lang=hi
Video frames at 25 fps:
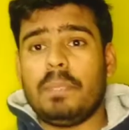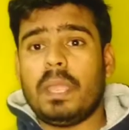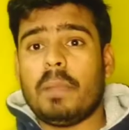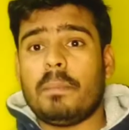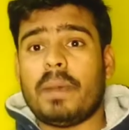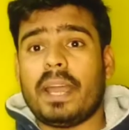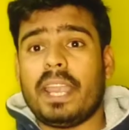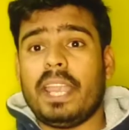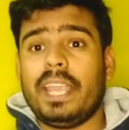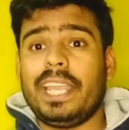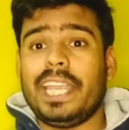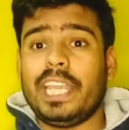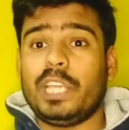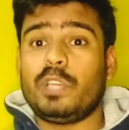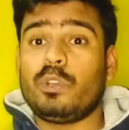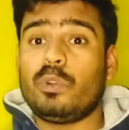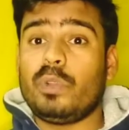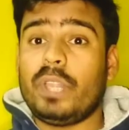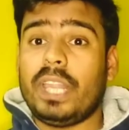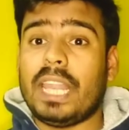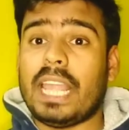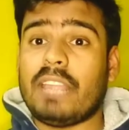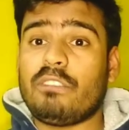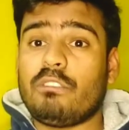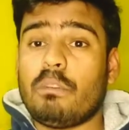में हमारे डे टू
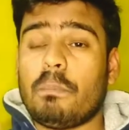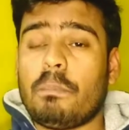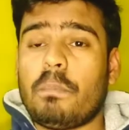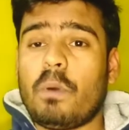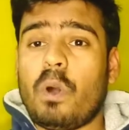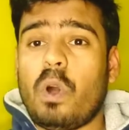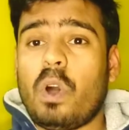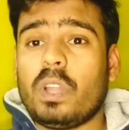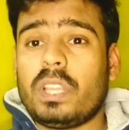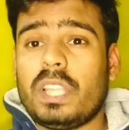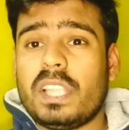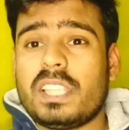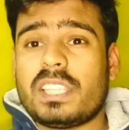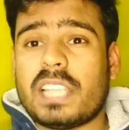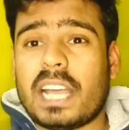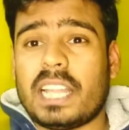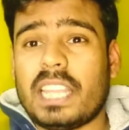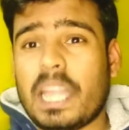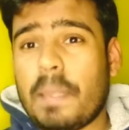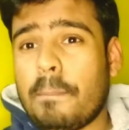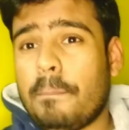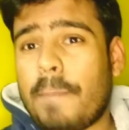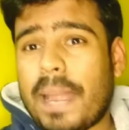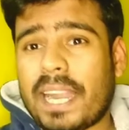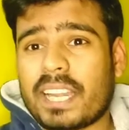डे लाइफ को बहुत ही
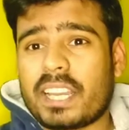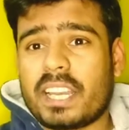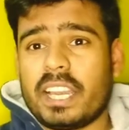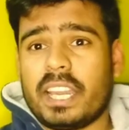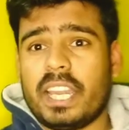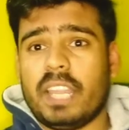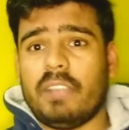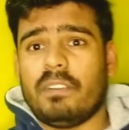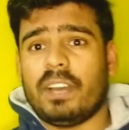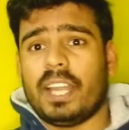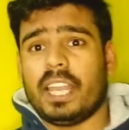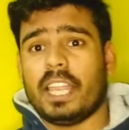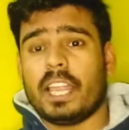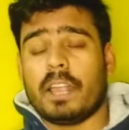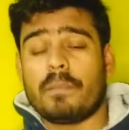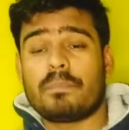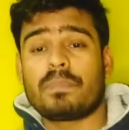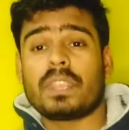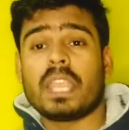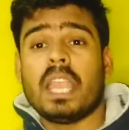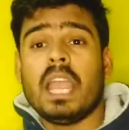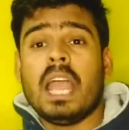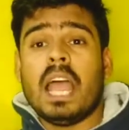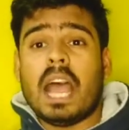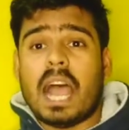ज्यादा इंपैक्ट करने वाला
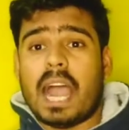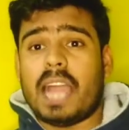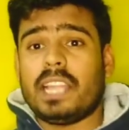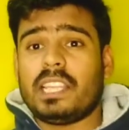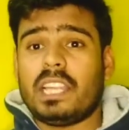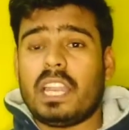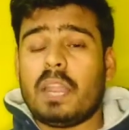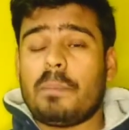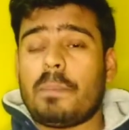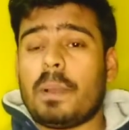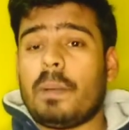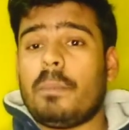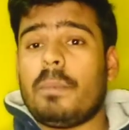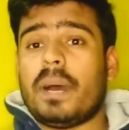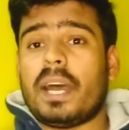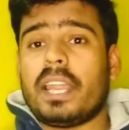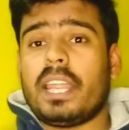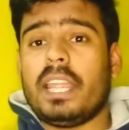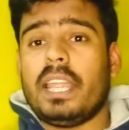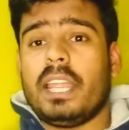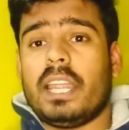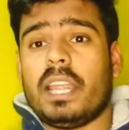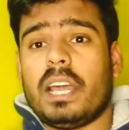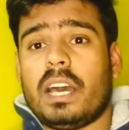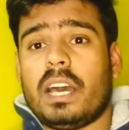है आइधर आप हमारे